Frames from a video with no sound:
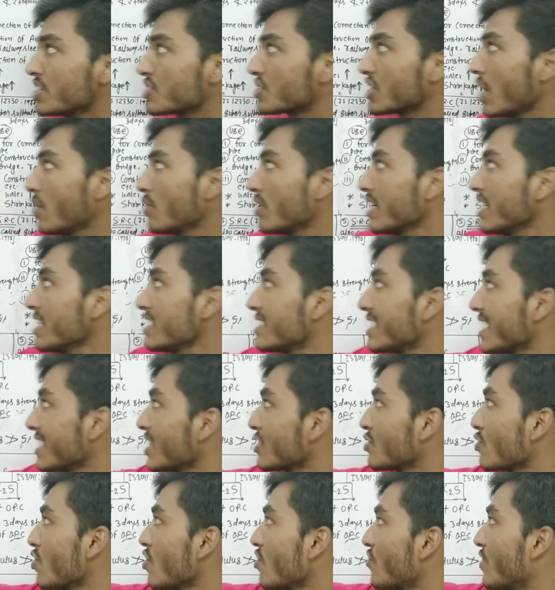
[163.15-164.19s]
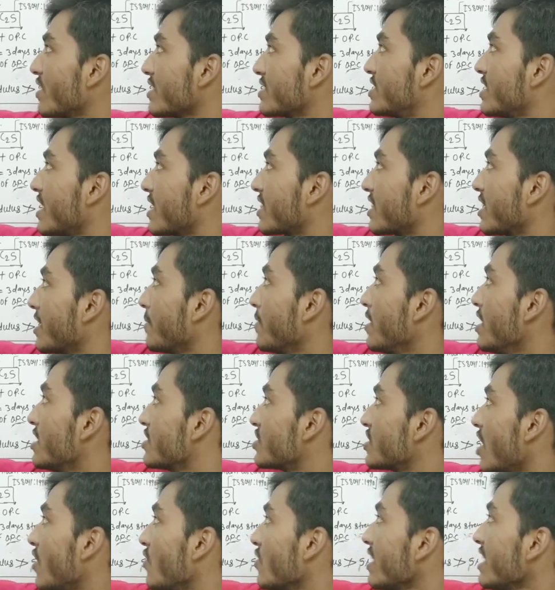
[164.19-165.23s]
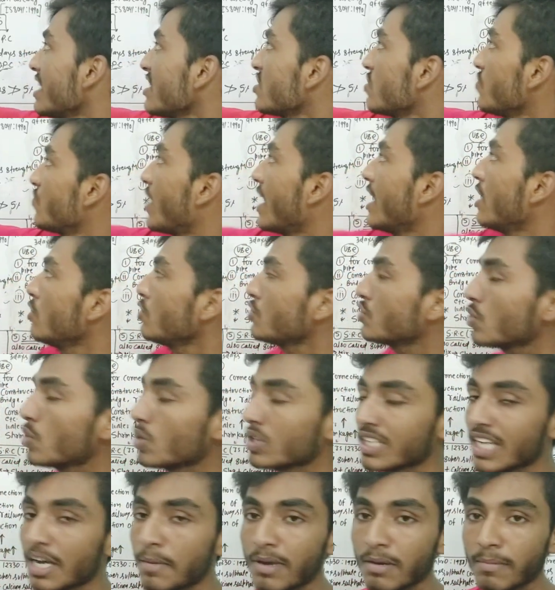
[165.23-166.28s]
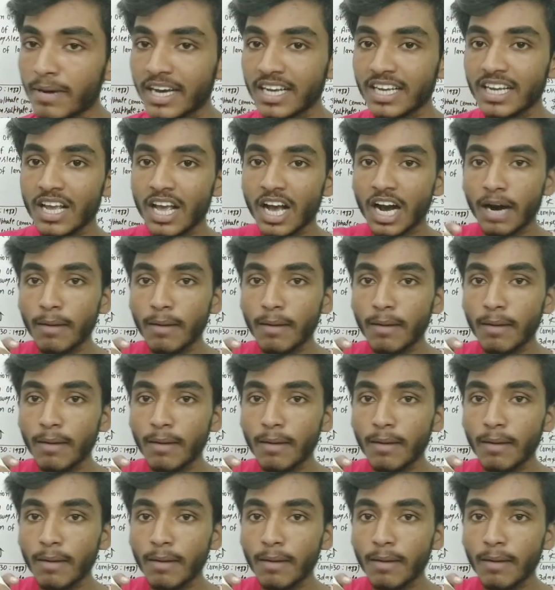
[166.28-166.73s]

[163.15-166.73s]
साउंडनेस ज्यादा तो लोग फंस जाते हैं साउंडनेस वैल्यू जो होता है मेरे भाई